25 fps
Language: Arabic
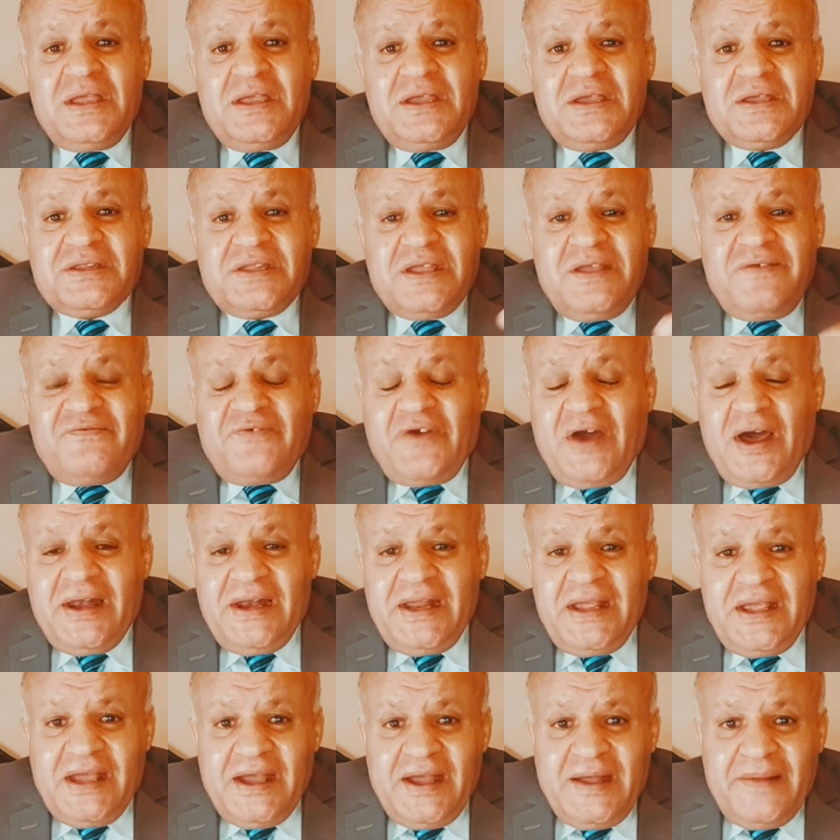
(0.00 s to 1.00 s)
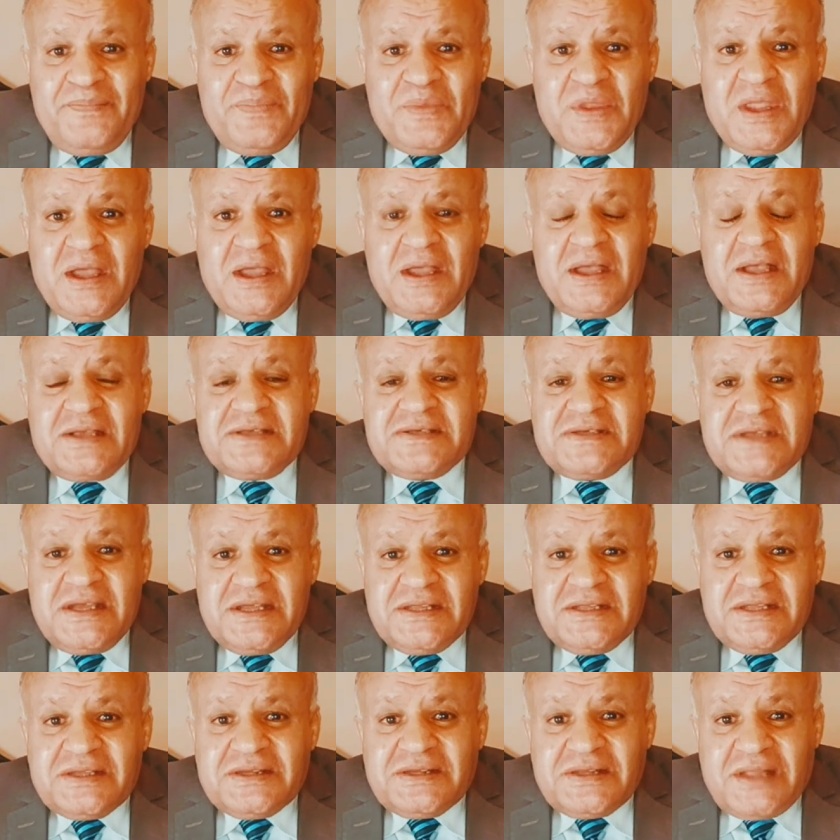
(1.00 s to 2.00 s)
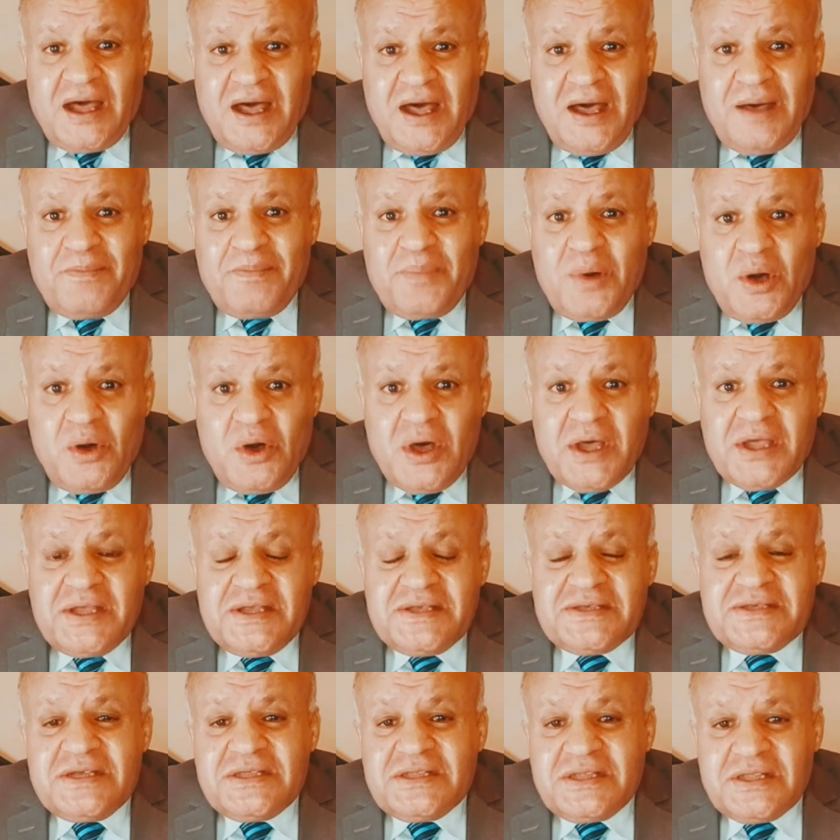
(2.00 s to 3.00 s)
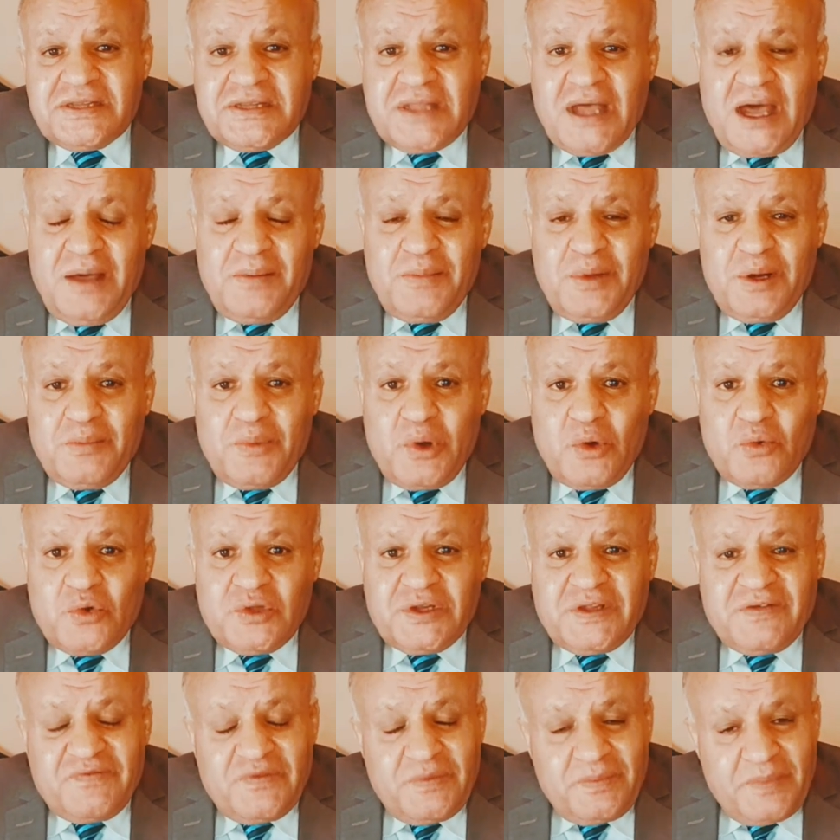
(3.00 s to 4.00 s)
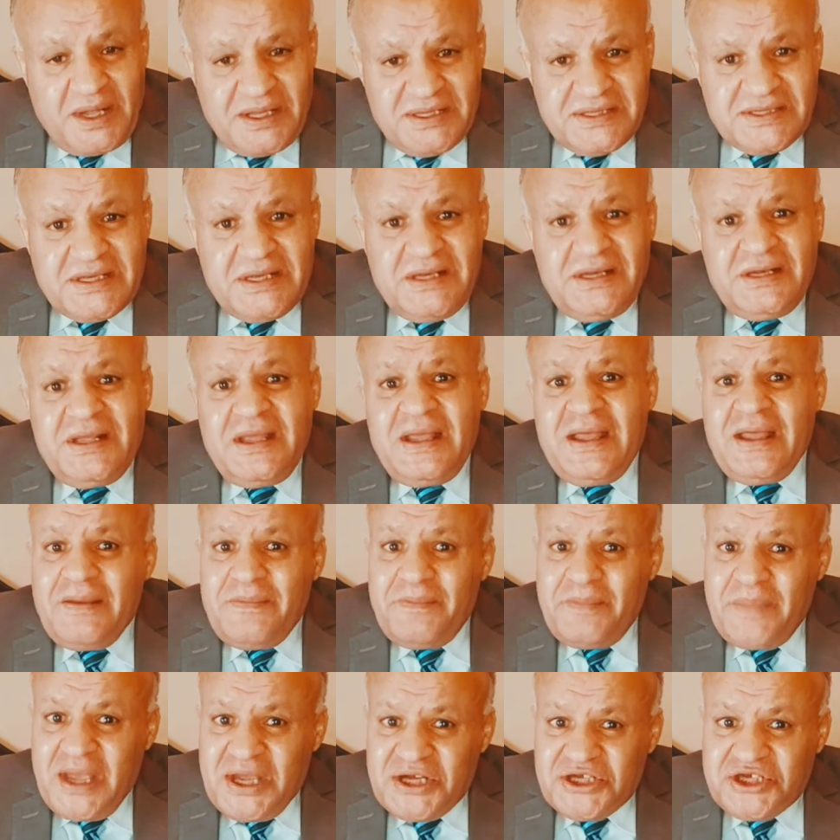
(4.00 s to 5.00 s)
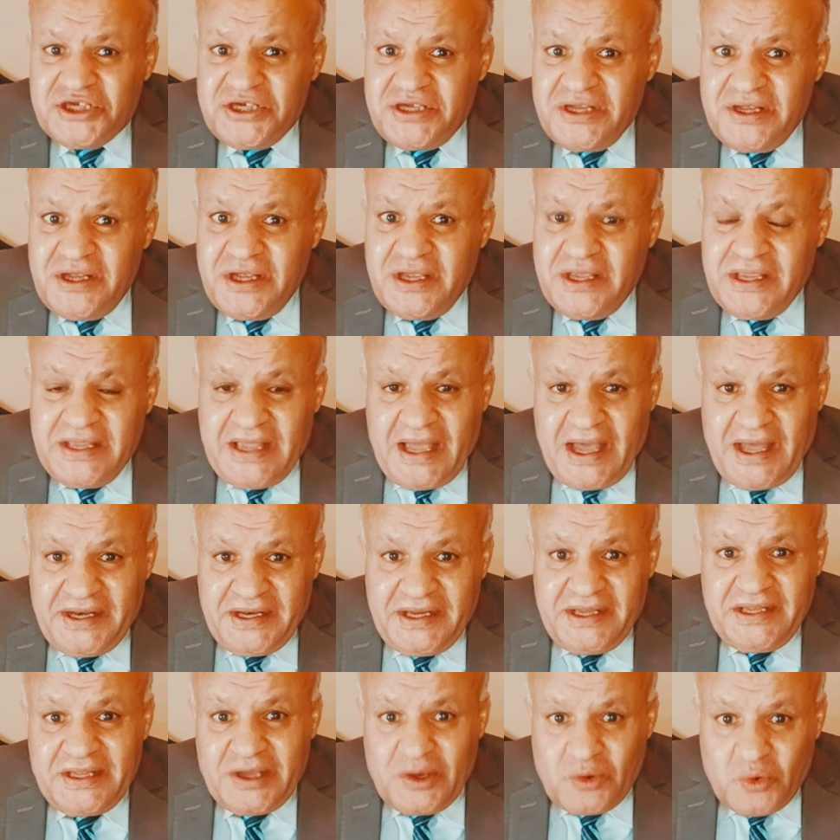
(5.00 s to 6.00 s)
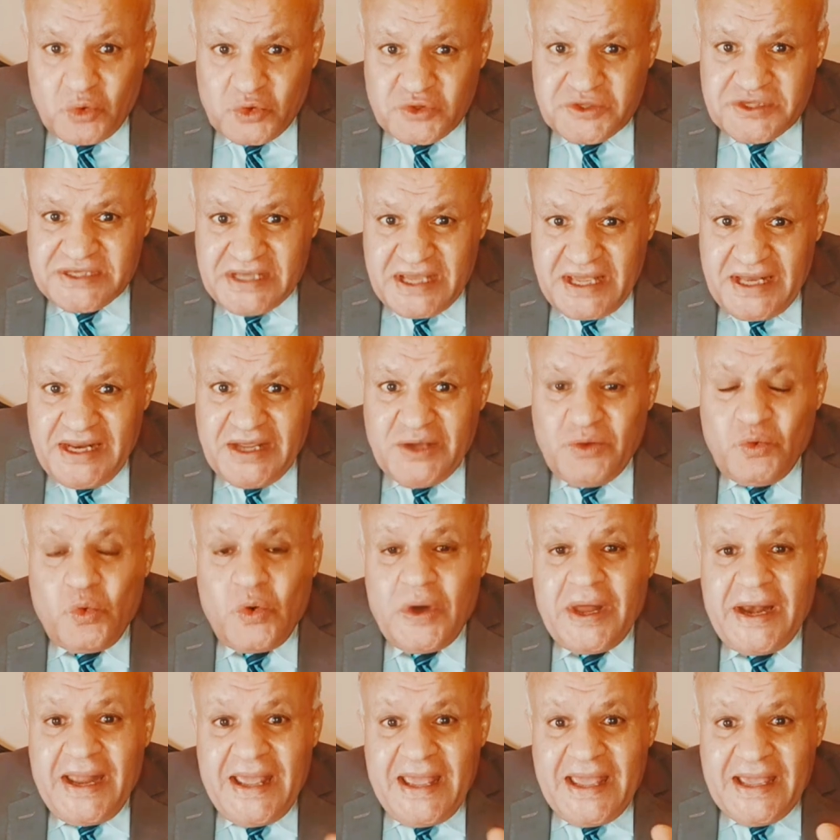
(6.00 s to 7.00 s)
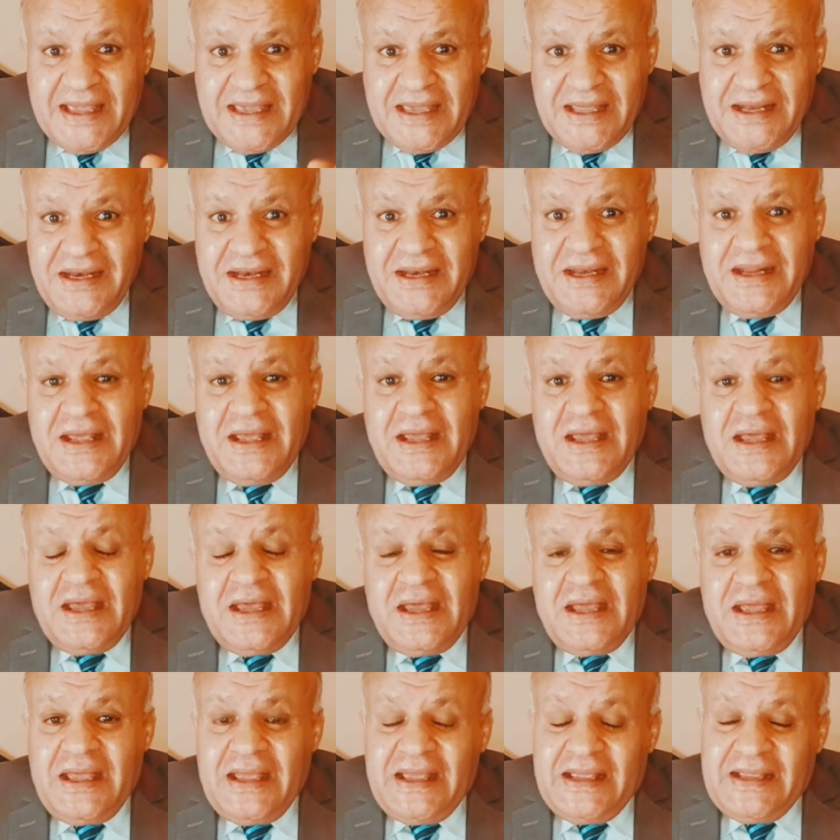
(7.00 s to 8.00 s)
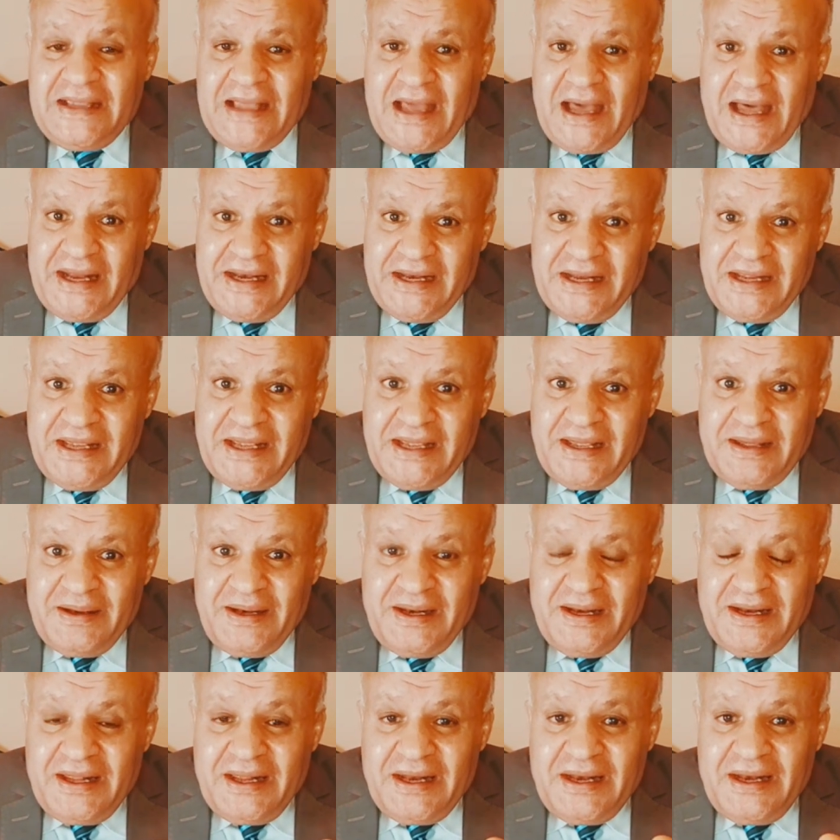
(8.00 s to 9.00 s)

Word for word: يضيف عليها زيت الطعام بواقي زيت الطعام الموجوده في المنزل ماشي يعني يجوز ذلك ولكن يعني